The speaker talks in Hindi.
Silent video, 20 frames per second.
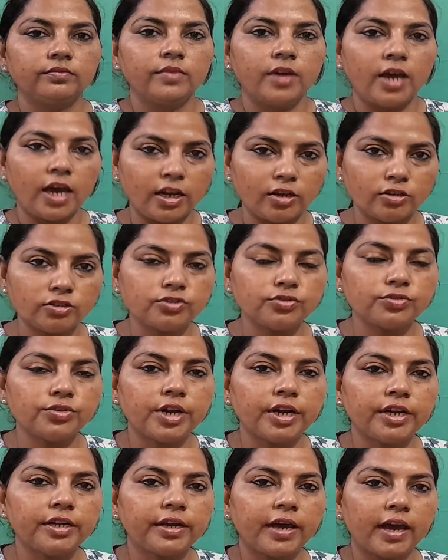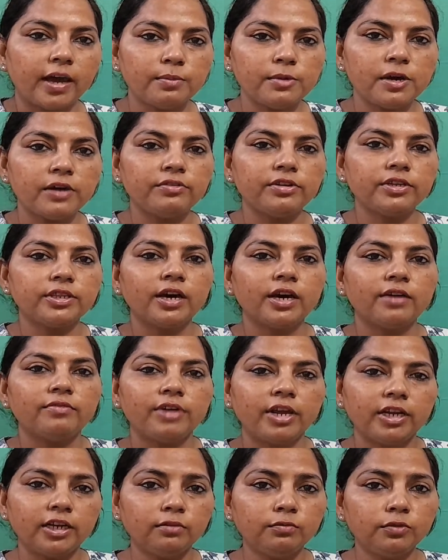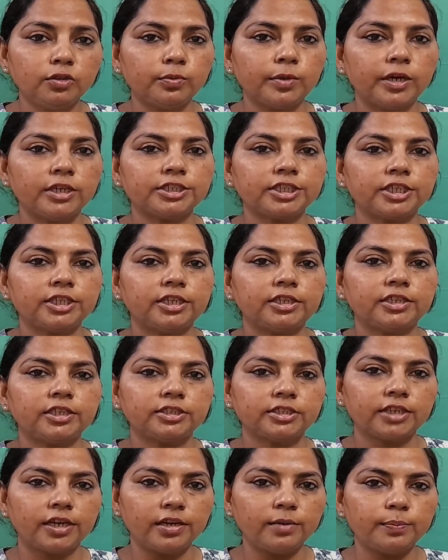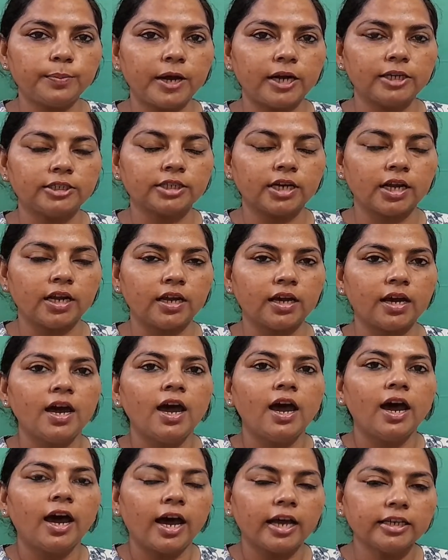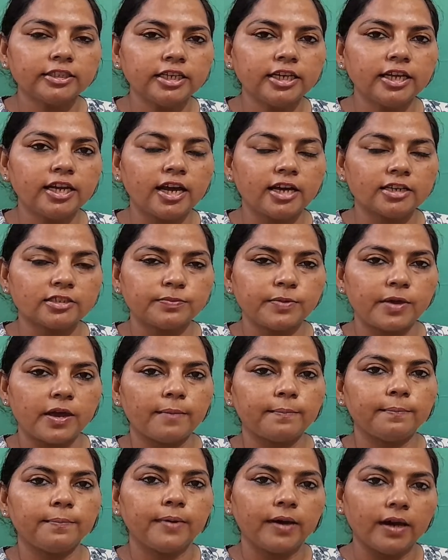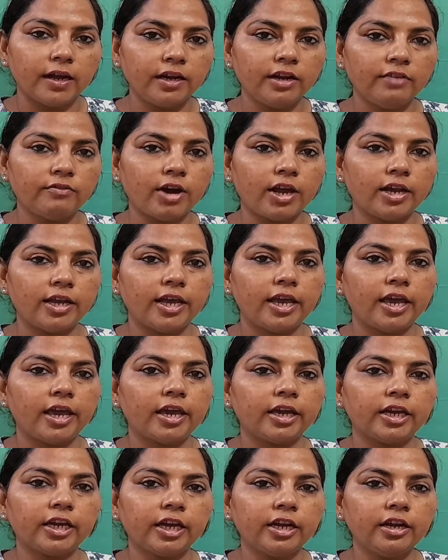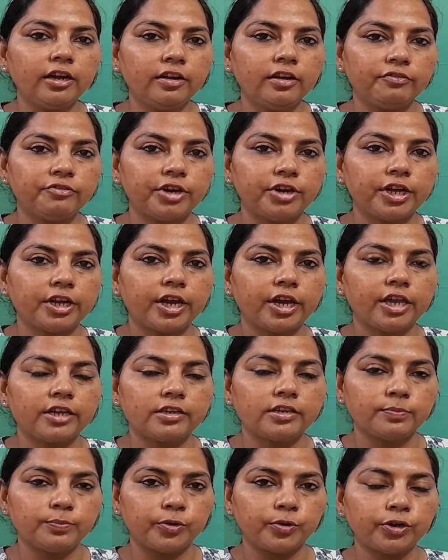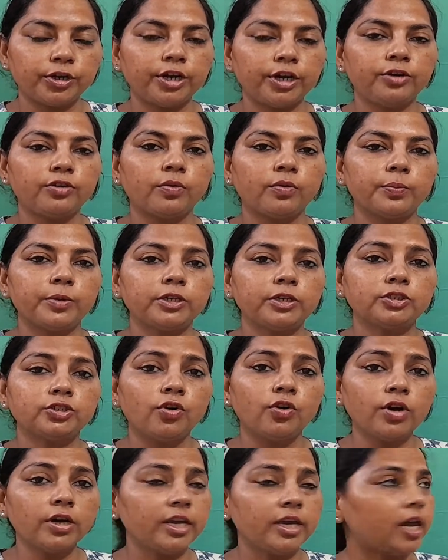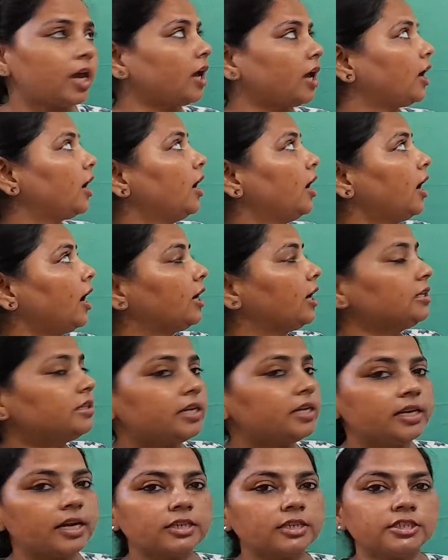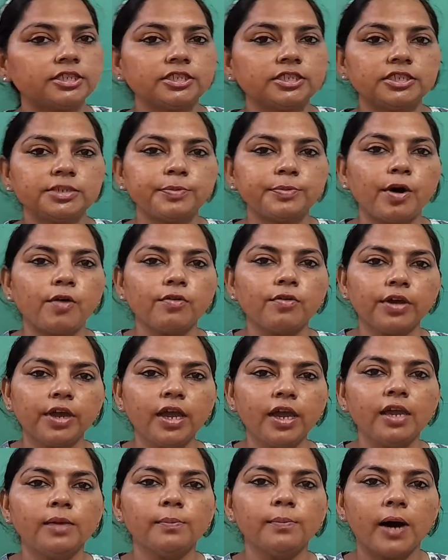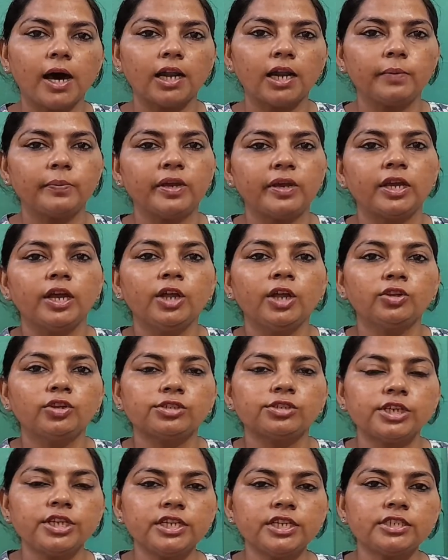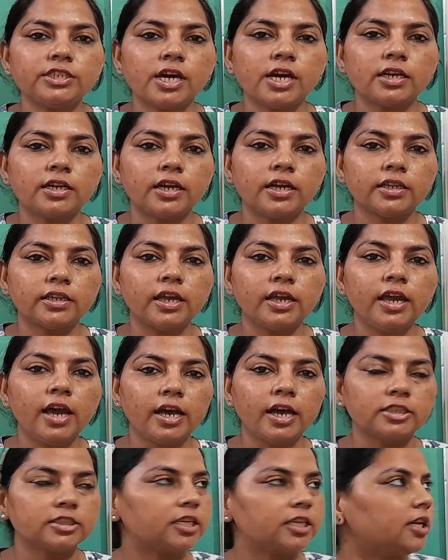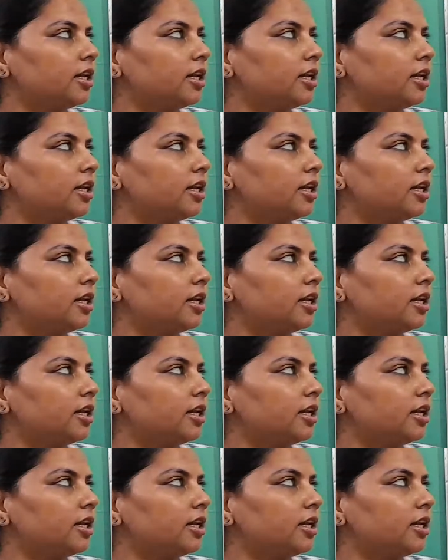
हेलो स्टूडेंट आई एम कविता वेलकम टू माय चैनल द शाइन पाठशाला आज की क्लास में हम करने वाले हैं करंट अफेयर का एक इम्पॉर्टेंट टॉपिक जो कि है अंतर्राष्ट्रीय सीमाओं के बारे में तो चलिए स्टार्ट करते हैं आज की